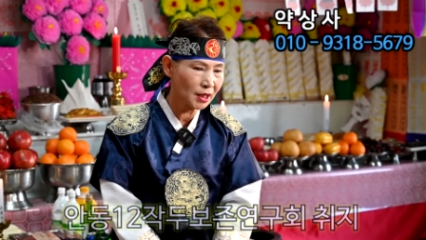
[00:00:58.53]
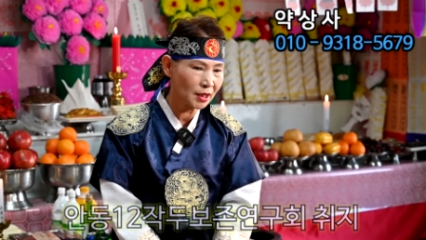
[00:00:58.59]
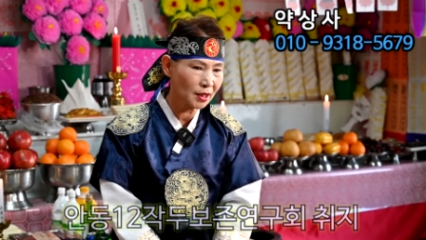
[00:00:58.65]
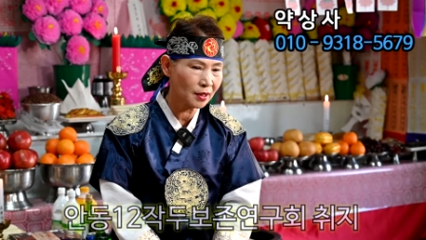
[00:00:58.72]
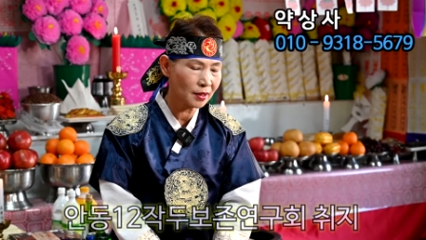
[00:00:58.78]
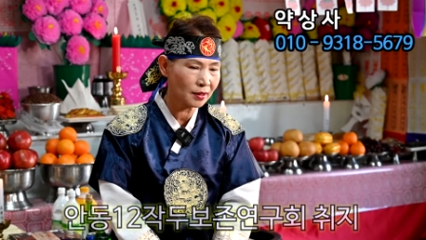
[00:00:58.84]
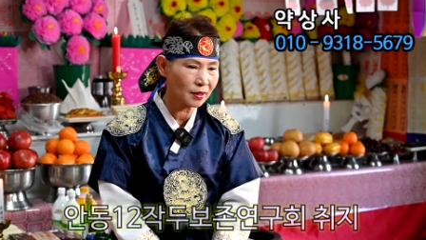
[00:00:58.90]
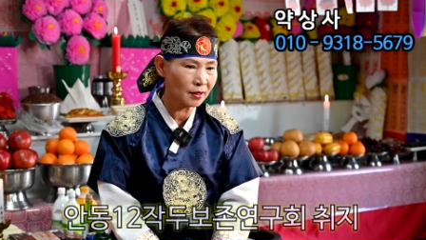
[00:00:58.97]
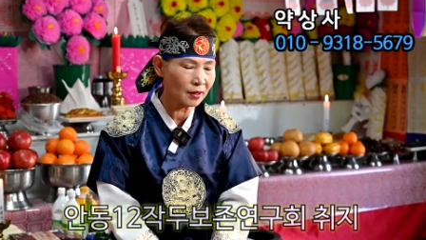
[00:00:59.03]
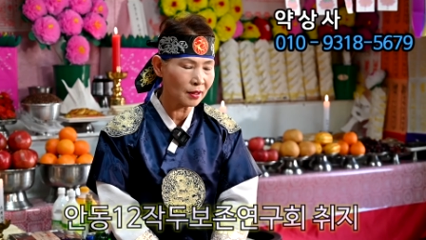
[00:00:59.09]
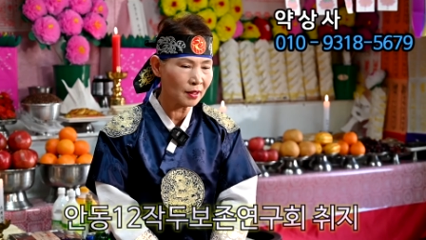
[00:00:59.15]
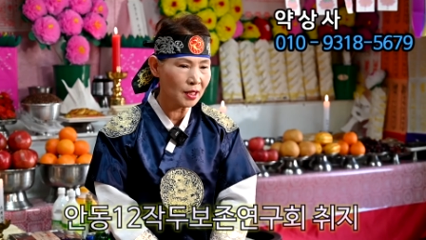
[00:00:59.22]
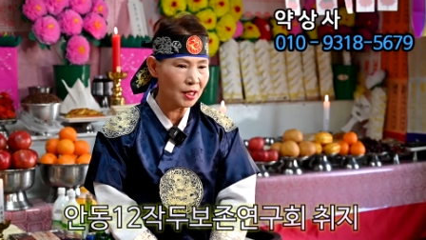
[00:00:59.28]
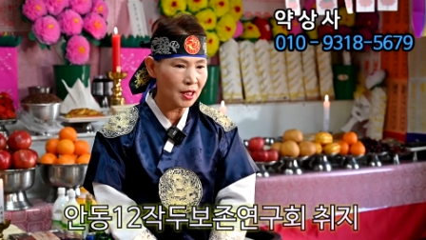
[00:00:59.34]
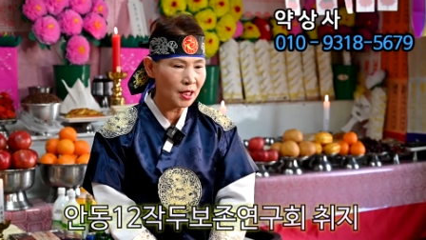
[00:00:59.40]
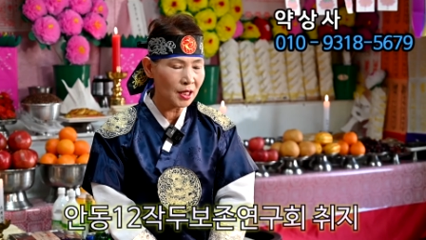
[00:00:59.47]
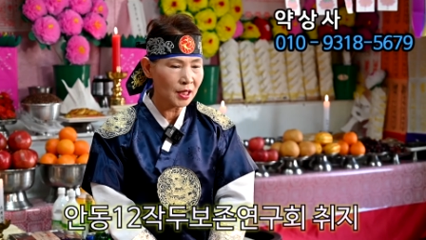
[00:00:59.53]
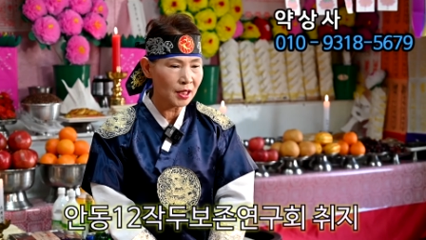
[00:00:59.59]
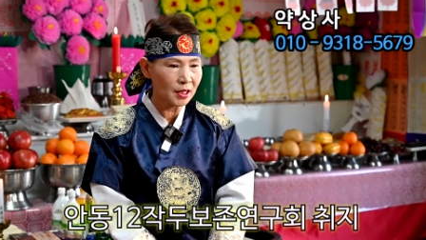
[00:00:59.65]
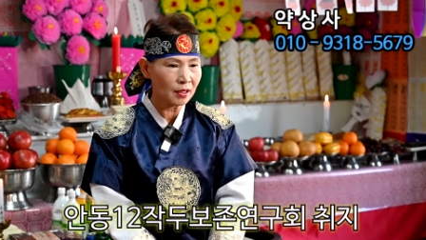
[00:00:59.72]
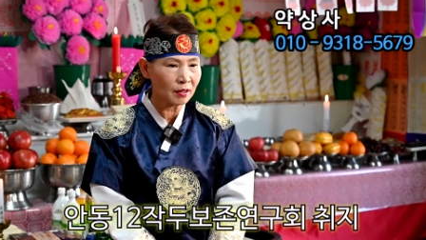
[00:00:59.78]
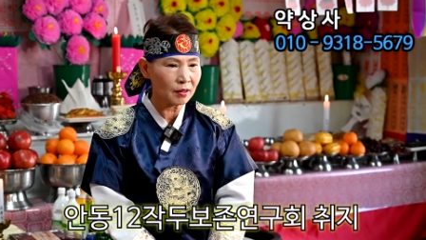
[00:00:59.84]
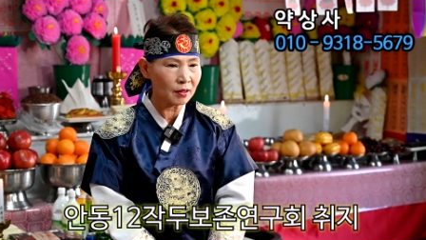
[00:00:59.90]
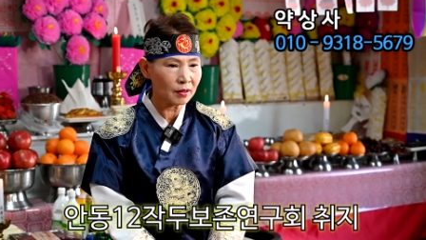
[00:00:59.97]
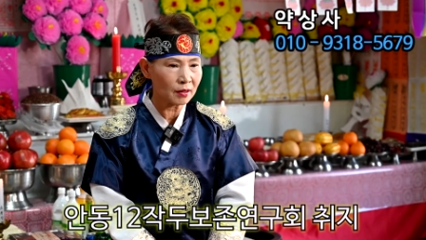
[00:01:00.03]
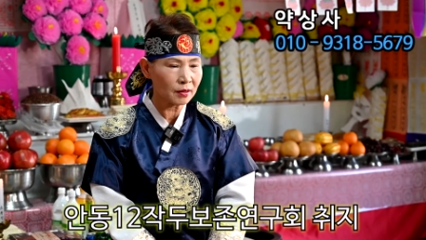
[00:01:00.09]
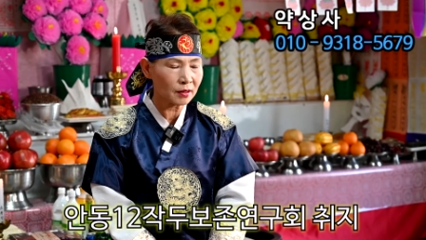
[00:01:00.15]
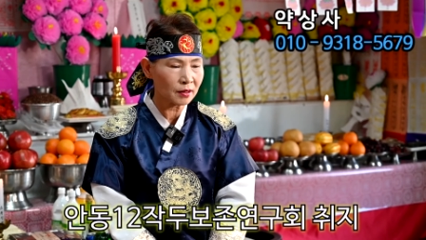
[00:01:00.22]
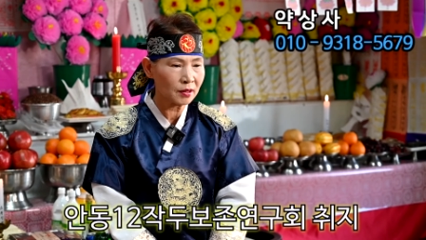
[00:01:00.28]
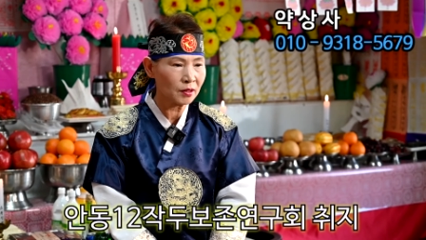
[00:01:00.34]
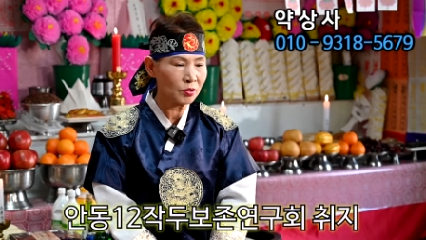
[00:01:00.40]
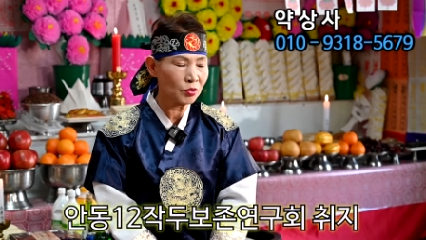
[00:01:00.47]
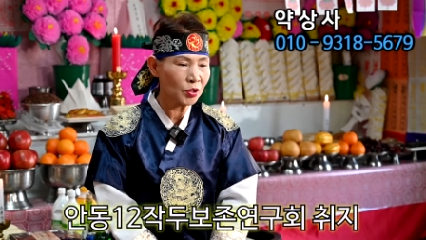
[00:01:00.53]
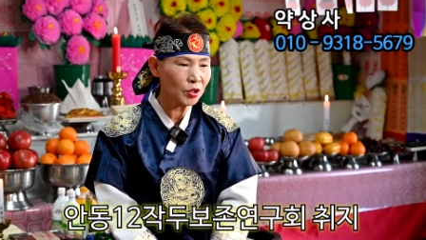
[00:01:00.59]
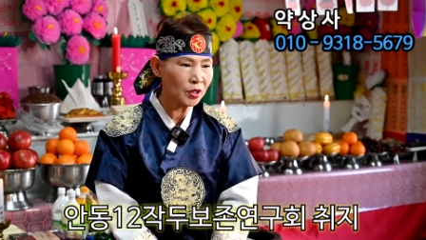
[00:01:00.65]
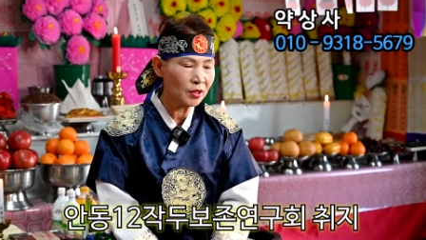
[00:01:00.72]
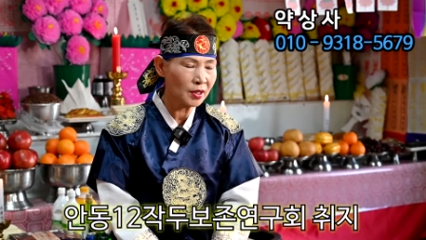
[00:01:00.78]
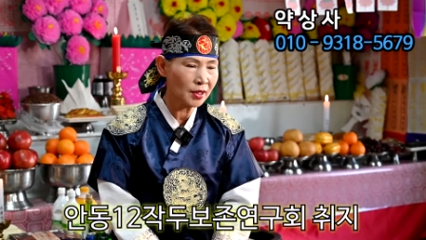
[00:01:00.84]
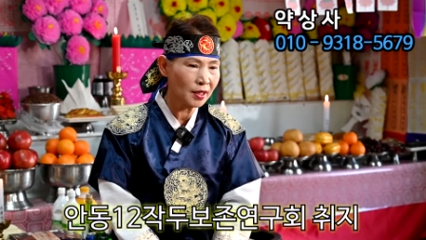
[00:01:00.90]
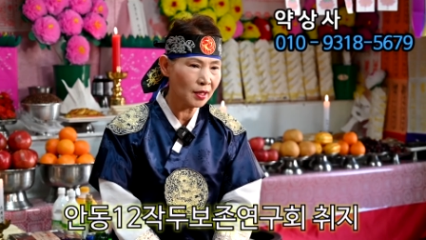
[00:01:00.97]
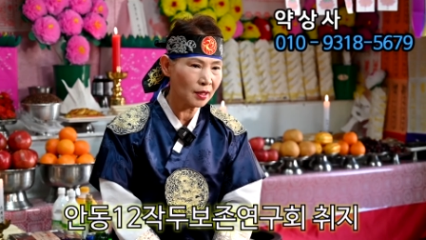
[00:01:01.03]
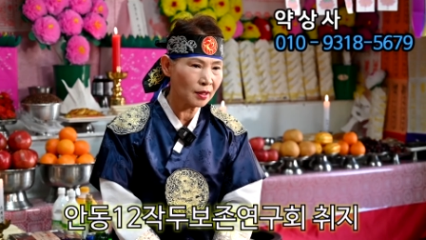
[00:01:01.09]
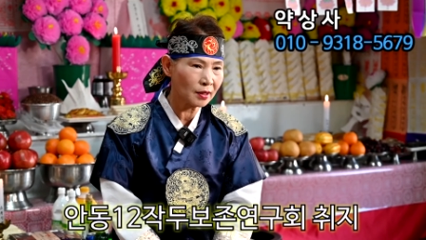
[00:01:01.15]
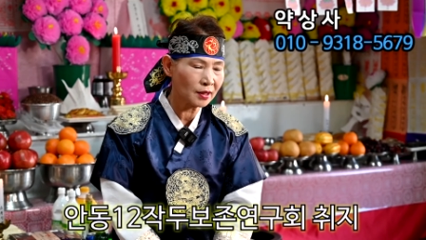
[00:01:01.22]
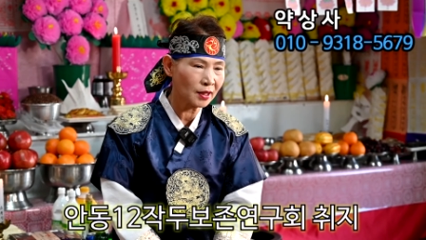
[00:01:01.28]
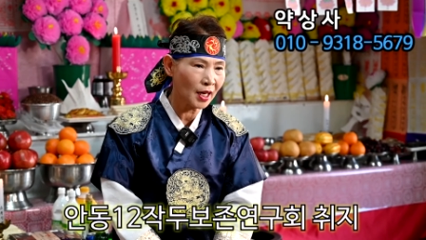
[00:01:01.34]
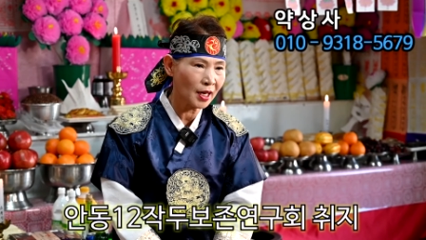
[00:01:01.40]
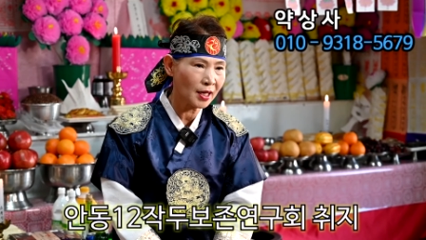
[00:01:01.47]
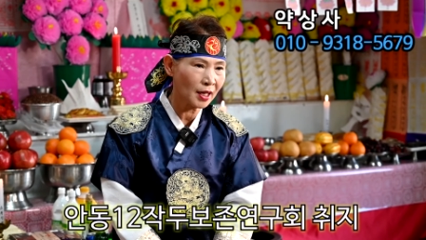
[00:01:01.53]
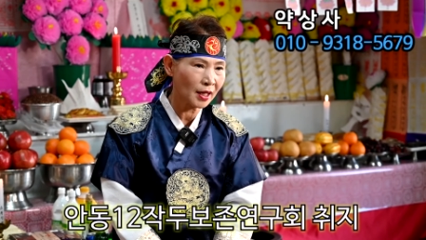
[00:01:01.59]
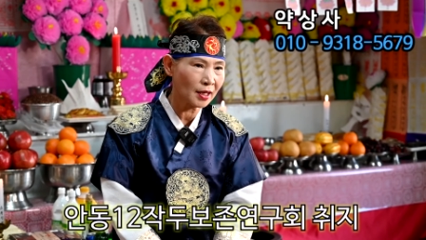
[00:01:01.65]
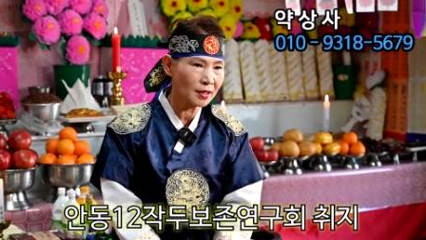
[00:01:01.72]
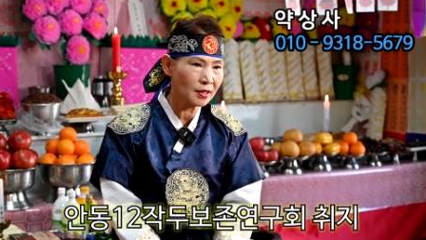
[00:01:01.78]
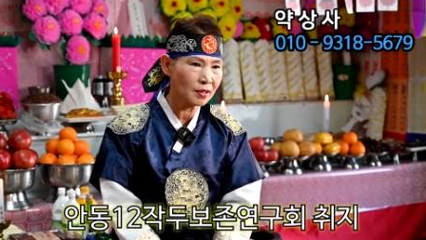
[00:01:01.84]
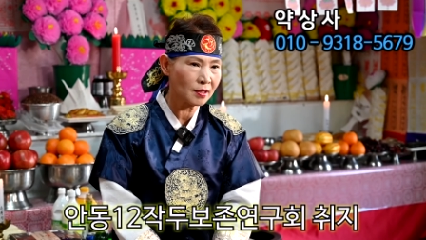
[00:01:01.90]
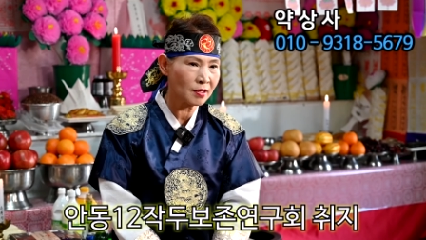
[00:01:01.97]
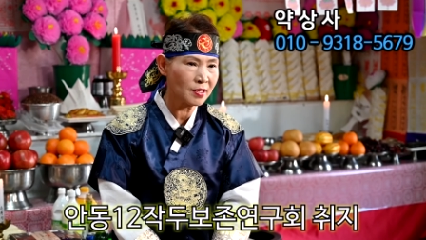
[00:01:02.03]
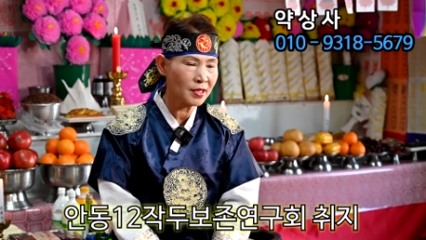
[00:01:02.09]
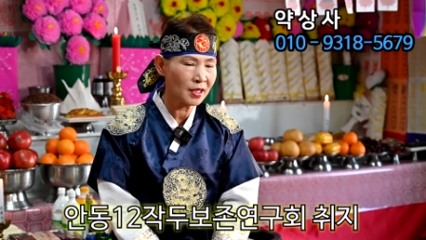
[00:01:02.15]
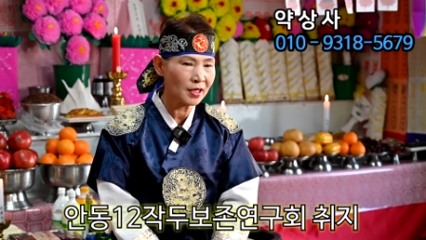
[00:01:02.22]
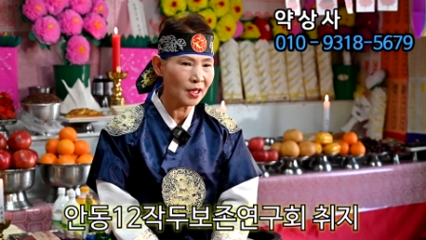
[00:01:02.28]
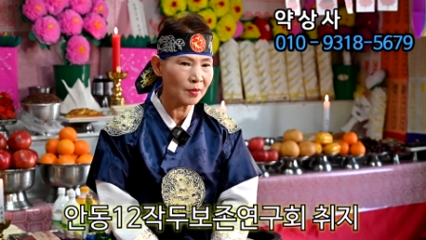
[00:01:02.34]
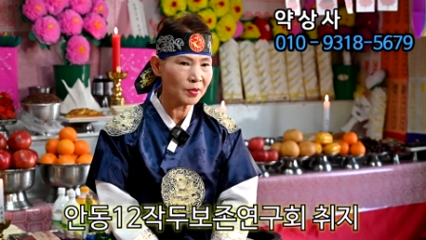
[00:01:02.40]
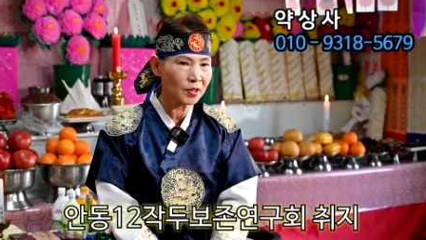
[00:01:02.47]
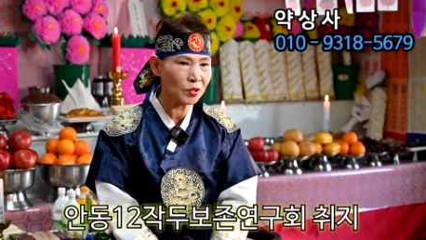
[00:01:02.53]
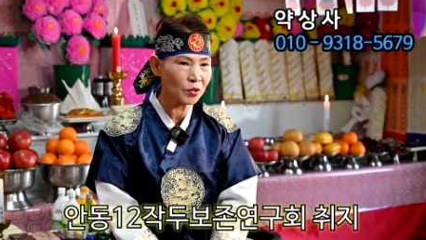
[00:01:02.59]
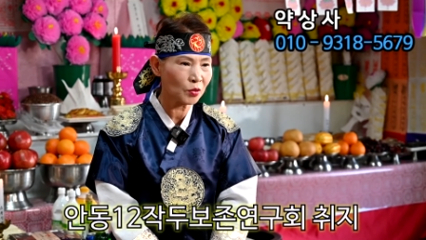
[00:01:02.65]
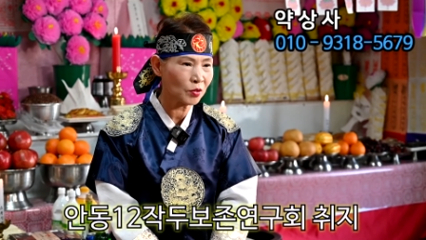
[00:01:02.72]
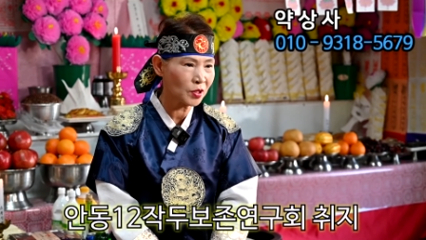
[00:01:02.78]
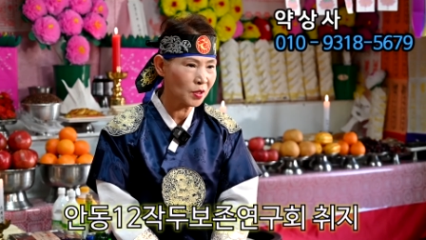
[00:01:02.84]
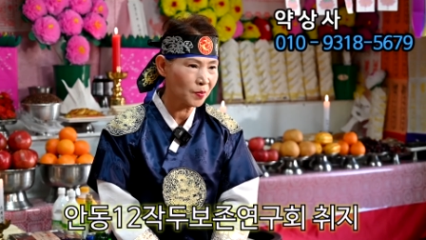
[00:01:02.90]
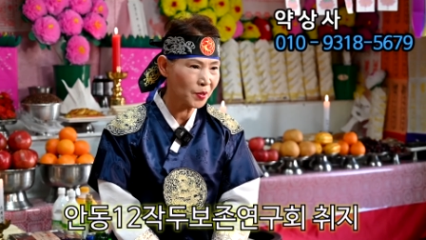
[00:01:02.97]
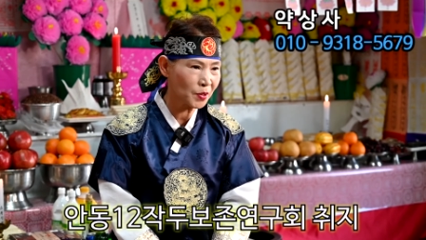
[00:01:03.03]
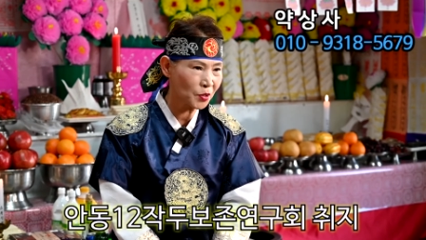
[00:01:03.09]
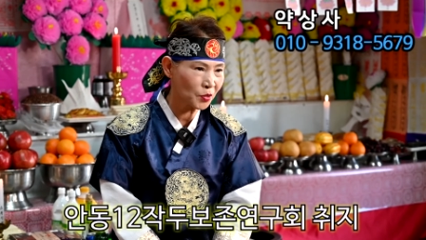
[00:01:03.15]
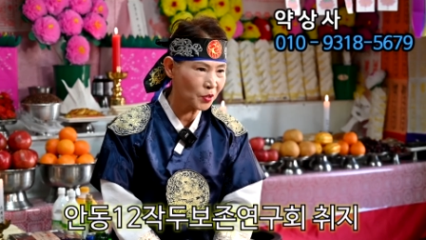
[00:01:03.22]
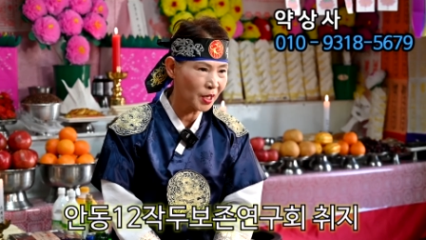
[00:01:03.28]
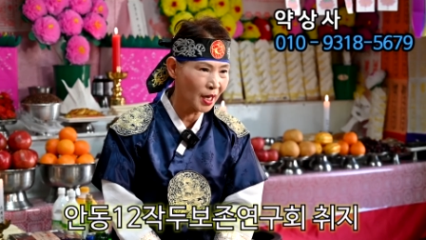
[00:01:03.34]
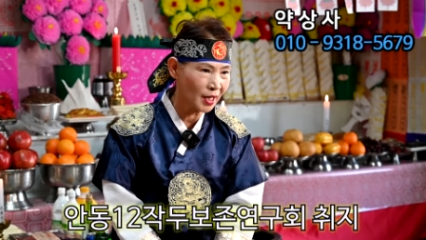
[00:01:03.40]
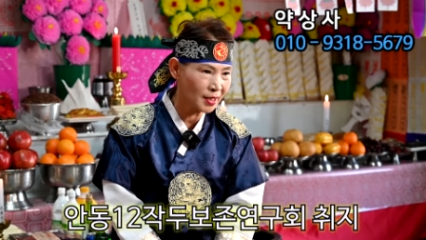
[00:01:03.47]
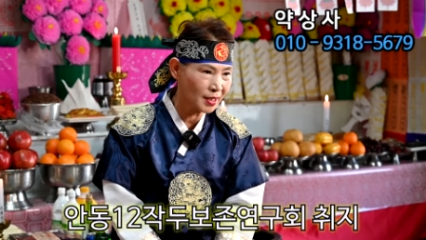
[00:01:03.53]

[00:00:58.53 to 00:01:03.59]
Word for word: 그래서 어, 그 군인들이 그 나라에 가서 전쟁을 하면서 죽고 싶어 죽은 게